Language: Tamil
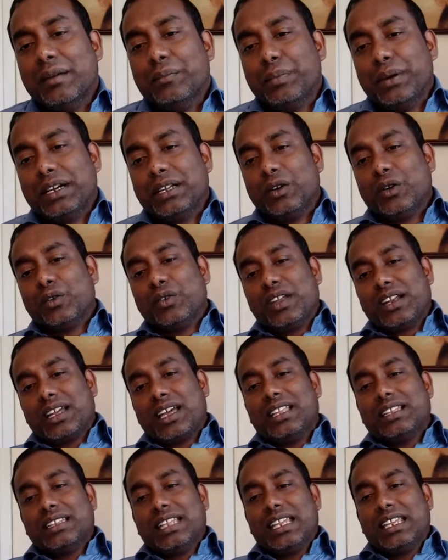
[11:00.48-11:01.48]
எப்படி
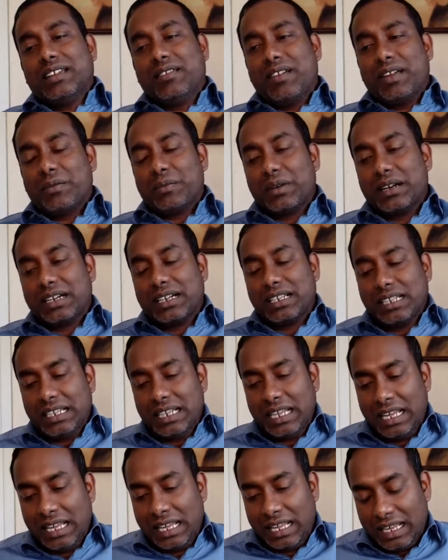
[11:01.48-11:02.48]
அவர்கள் தெரிய வரும் என்று
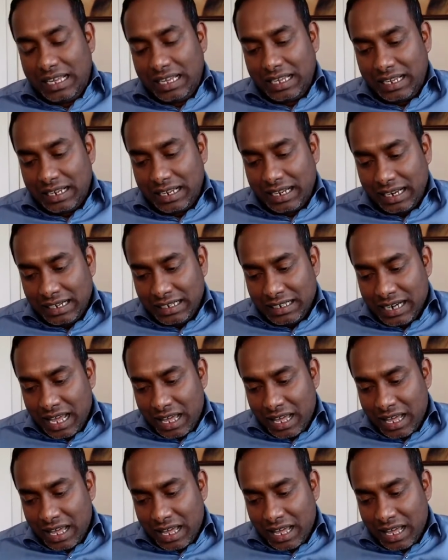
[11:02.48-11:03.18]
என்ன